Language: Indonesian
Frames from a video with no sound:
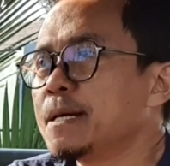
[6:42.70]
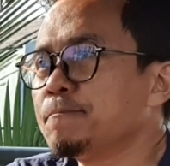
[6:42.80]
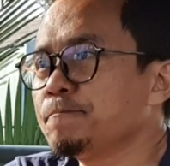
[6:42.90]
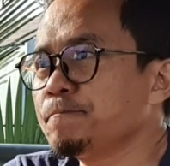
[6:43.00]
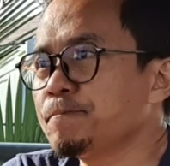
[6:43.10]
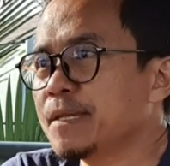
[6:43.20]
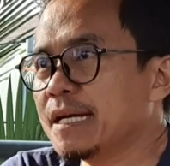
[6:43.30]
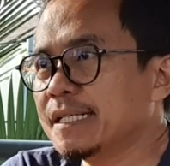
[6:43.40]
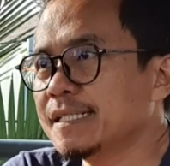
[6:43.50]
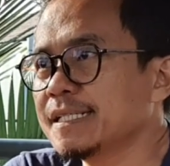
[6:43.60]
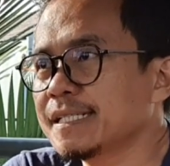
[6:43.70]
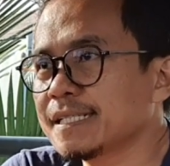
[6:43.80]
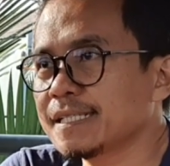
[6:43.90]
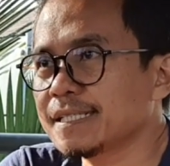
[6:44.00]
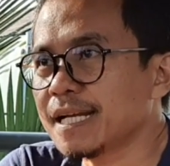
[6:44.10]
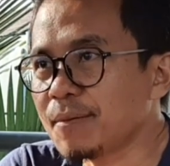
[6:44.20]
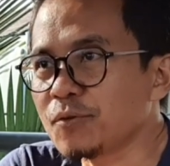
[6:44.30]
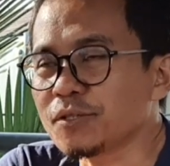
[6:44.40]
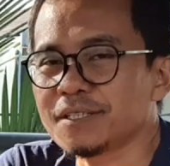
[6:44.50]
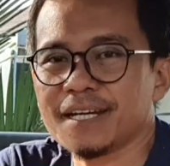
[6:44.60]
Um, ya,
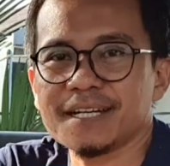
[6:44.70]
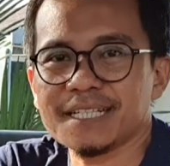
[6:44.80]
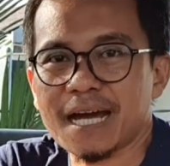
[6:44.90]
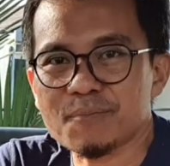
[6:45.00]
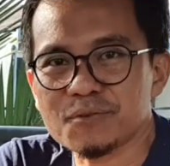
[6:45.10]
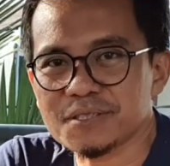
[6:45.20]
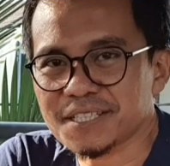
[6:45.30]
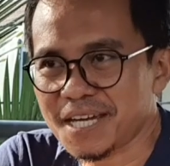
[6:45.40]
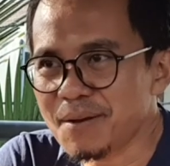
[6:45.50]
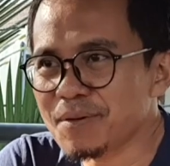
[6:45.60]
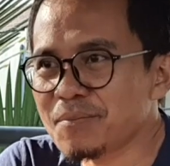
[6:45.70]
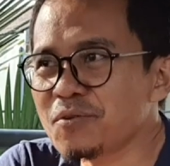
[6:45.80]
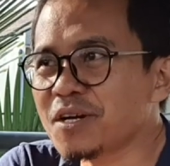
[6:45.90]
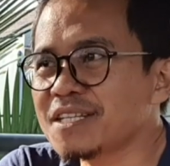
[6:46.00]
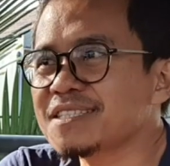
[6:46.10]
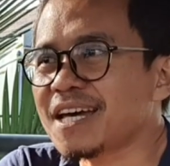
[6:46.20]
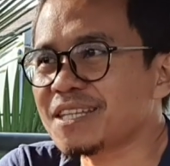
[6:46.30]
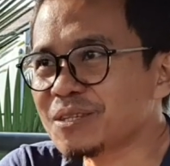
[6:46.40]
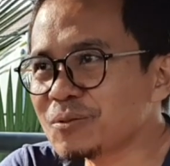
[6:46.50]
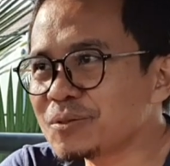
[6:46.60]
namun ya, namun saya menemukan
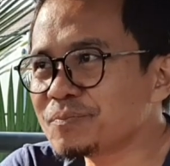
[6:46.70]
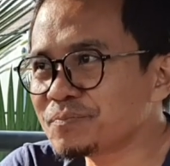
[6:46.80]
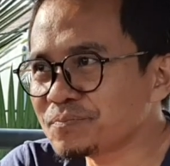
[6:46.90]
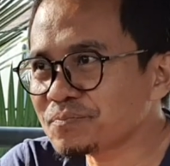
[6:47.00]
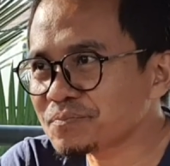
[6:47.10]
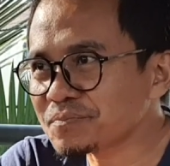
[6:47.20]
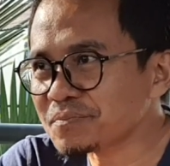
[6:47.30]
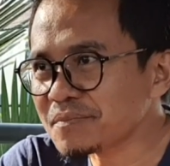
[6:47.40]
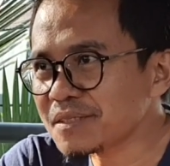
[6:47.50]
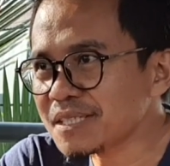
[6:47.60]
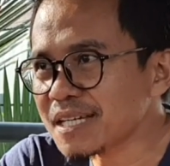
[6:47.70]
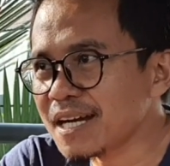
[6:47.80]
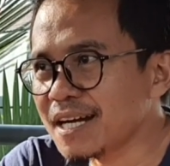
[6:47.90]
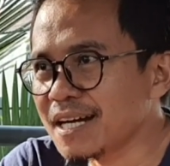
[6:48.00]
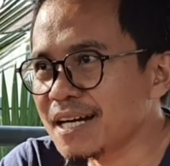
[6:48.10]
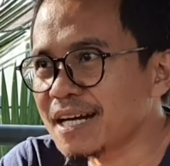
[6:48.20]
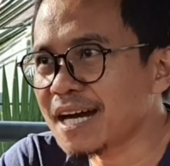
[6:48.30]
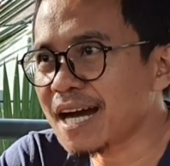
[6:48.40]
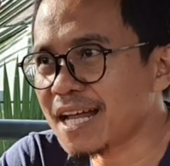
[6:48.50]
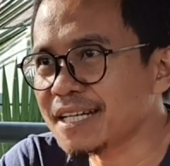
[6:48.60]
satu uh,
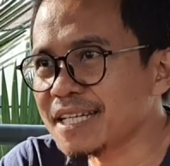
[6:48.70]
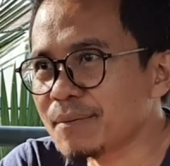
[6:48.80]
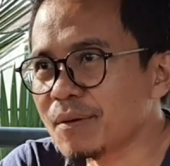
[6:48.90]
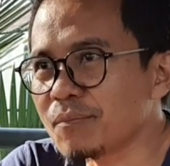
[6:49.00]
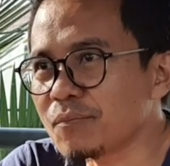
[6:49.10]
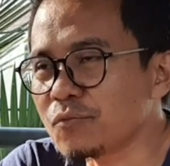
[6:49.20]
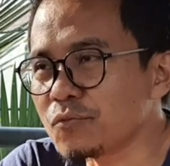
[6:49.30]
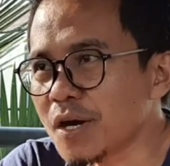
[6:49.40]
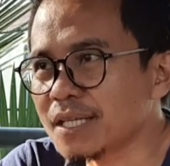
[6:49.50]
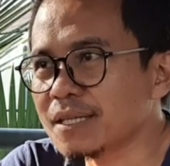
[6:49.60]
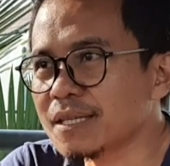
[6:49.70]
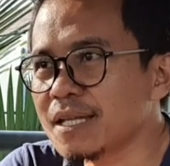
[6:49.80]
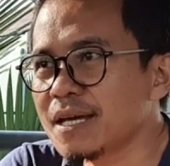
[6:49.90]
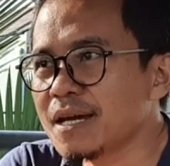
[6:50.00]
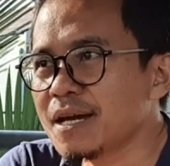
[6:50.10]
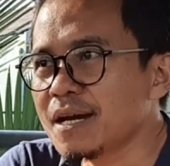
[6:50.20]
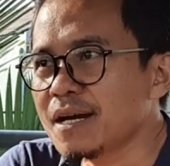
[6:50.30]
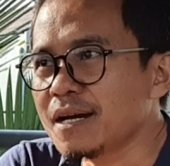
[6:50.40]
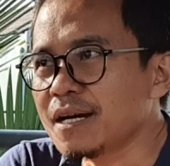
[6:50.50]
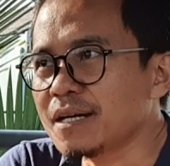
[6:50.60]
hal yang membuat
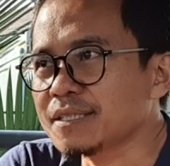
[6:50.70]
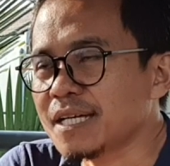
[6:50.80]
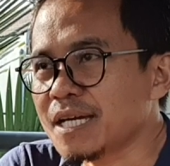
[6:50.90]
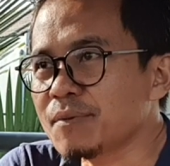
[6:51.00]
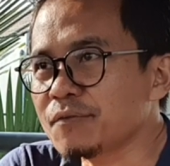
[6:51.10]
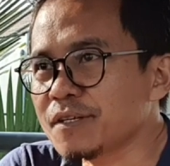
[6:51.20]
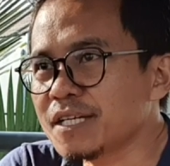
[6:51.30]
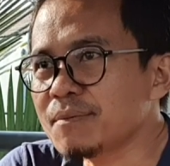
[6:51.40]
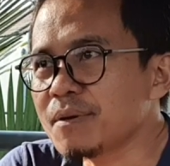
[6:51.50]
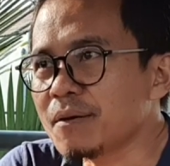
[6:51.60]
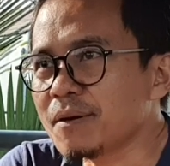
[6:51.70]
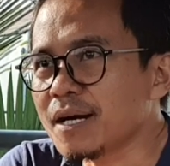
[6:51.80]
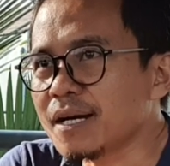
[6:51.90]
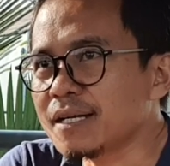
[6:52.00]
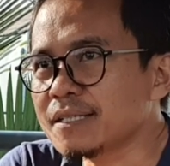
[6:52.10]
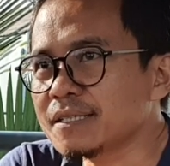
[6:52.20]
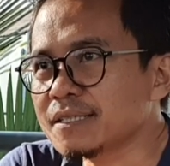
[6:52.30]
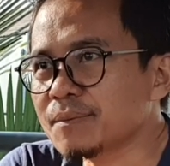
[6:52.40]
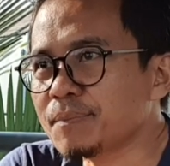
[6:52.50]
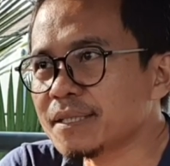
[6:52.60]
uh, saya berpikir bahwa
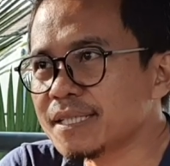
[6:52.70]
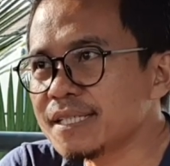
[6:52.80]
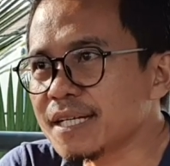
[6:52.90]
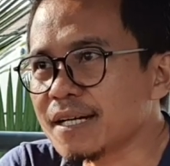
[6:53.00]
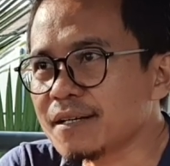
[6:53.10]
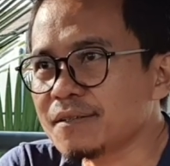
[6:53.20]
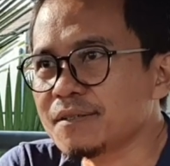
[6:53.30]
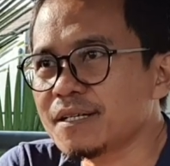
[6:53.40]
sepertinya